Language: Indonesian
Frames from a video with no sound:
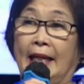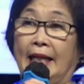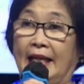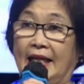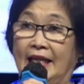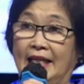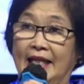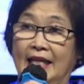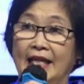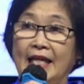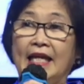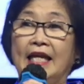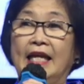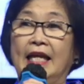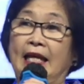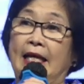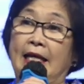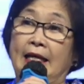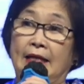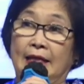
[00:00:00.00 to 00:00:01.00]
Ini
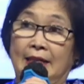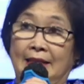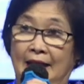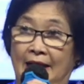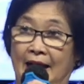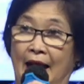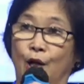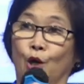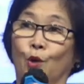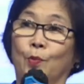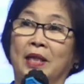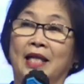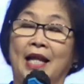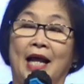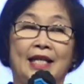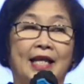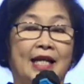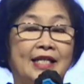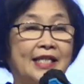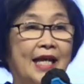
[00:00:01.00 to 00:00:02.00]
dengan
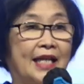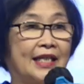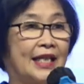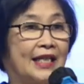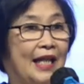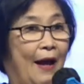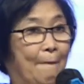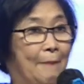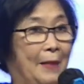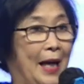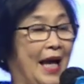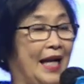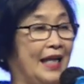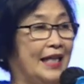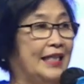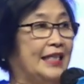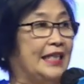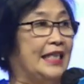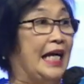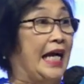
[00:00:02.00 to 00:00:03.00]
nominal yang saya tetapkan,
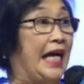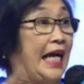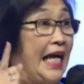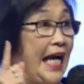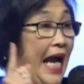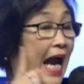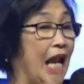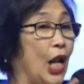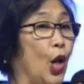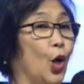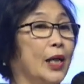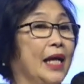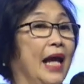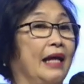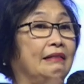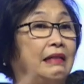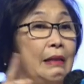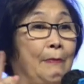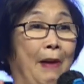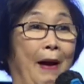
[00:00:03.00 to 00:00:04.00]
kalau
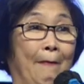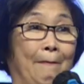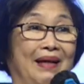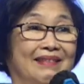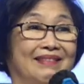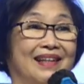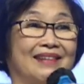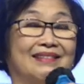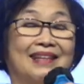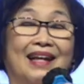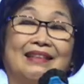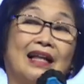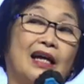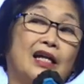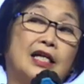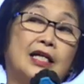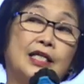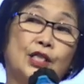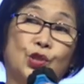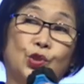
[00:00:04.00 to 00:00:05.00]
nanti Bapak ternyata
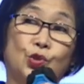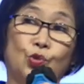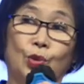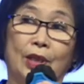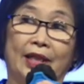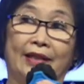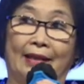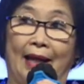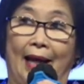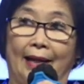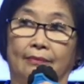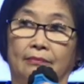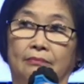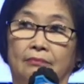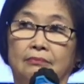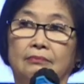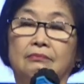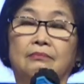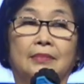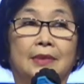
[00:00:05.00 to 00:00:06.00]
kesulitan
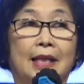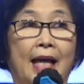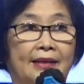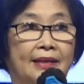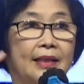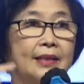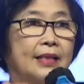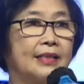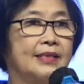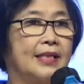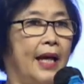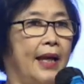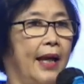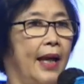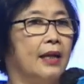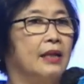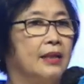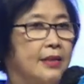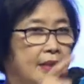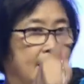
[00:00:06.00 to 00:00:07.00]
datang ke saya,
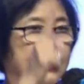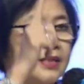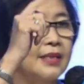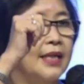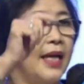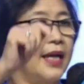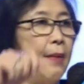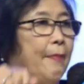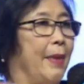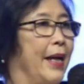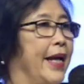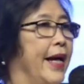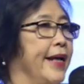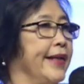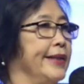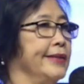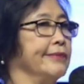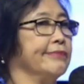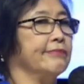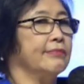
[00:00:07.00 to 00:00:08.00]
saya
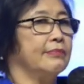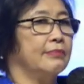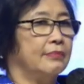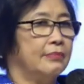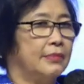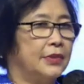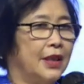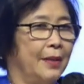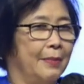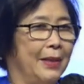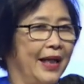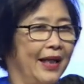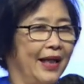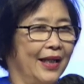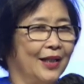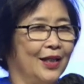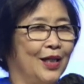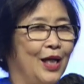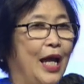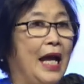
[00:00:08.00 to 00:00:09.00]
bayarin. Saya bilang
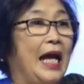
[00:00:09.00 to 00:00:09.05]
gitu.